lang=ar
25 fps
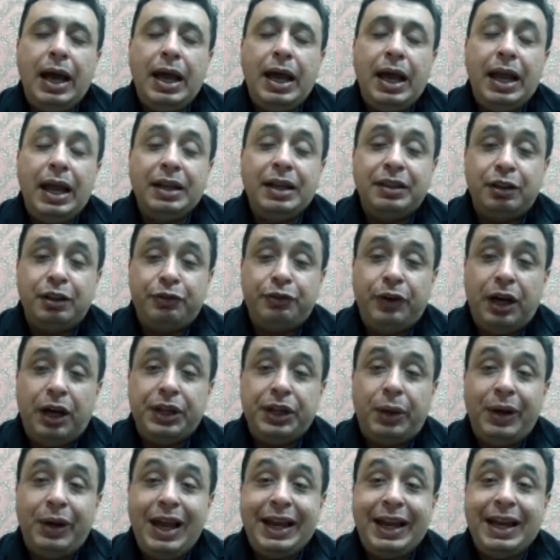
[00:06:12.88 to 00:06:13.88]
انتفاضه
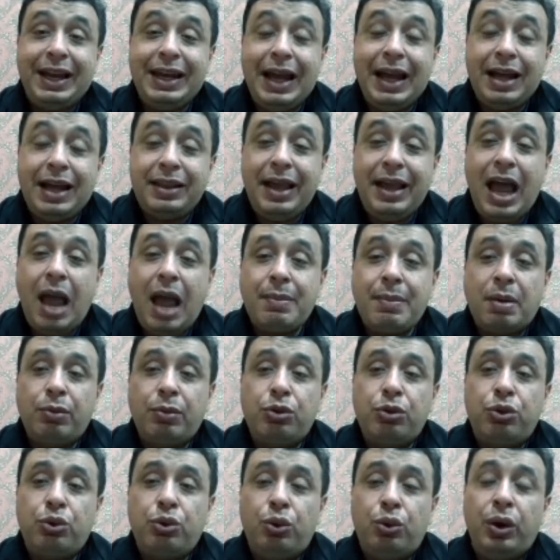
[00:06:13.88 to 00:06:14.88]
ولكنها دائمه
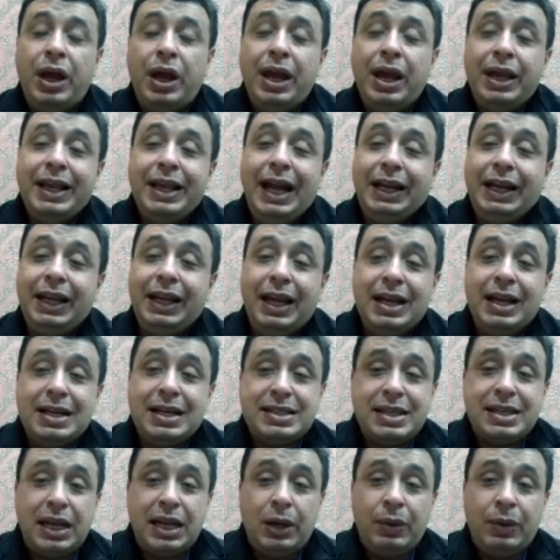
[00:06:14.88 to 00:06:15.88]
منذ يعني
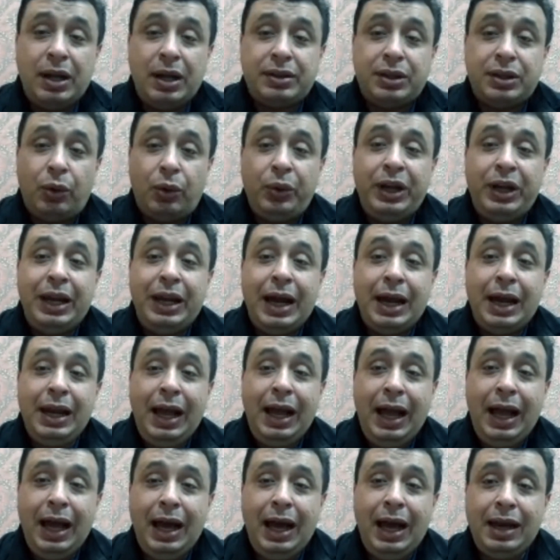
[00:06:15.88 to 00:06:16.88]
سنوات طويله،
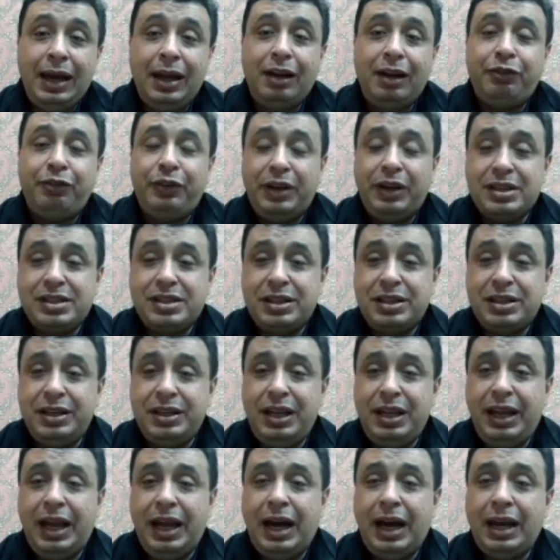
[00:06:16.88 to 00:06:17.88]
الحاله
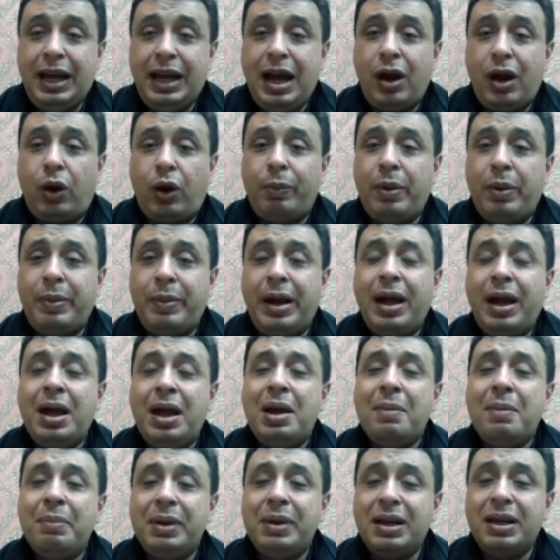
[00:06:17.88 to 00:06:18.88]
الفلسطينيه الان ربما
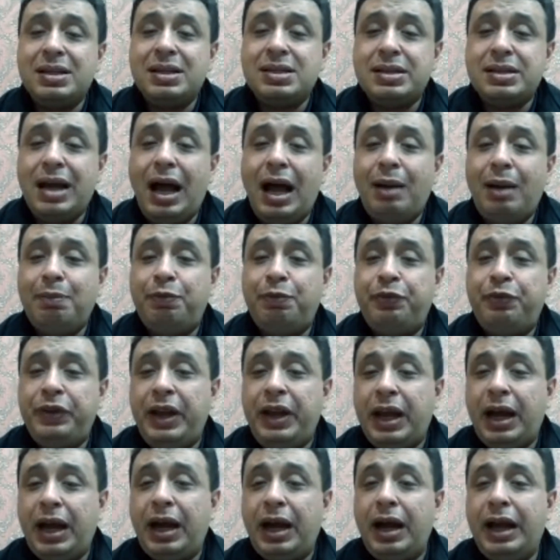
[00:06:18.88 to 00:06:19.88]
من الصعب
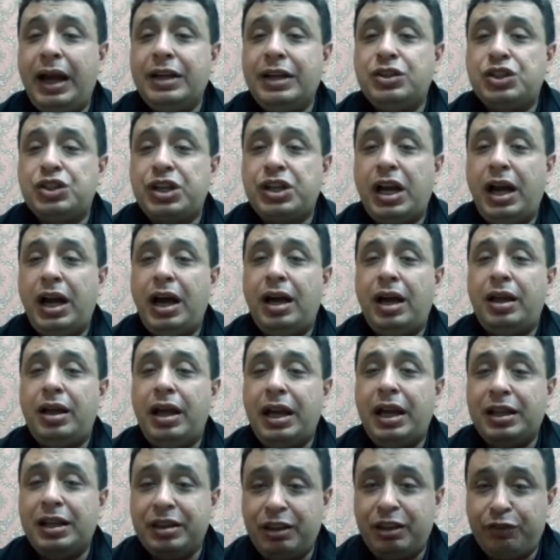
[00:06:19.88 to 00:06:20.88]
فيها
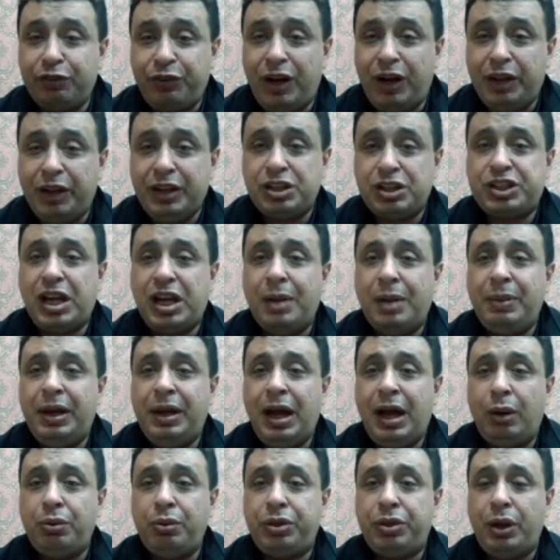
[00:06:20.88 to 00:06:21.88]
انشاء انتفاضه شامله
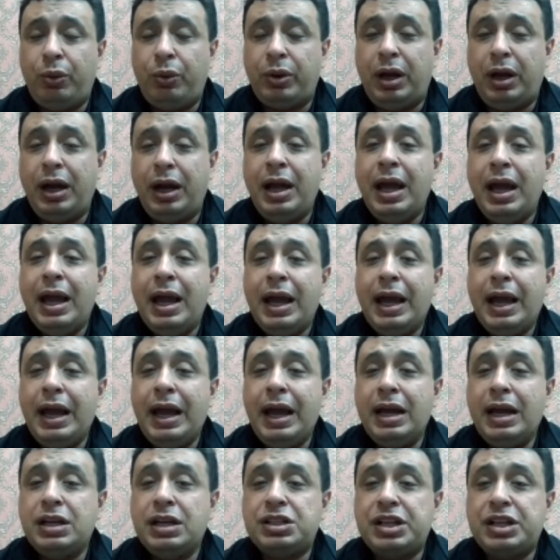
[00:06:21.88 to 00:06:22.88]
او ثوره
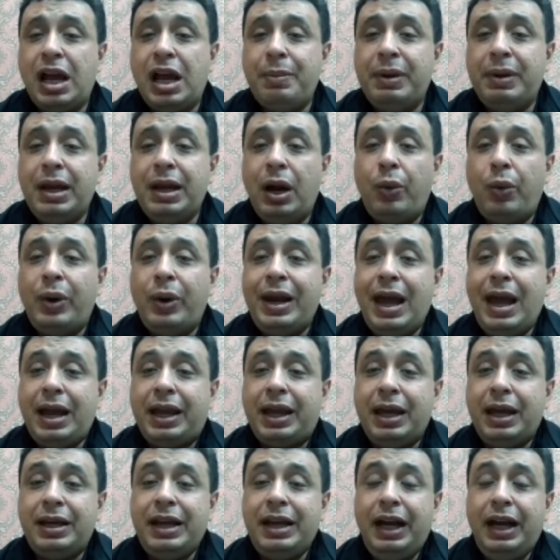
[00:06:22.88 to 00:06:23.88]
شامله
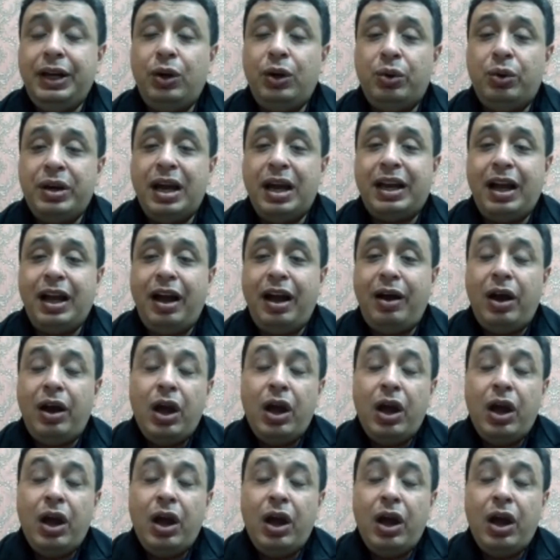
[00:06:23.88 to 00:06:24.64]
ولكن يعني هناك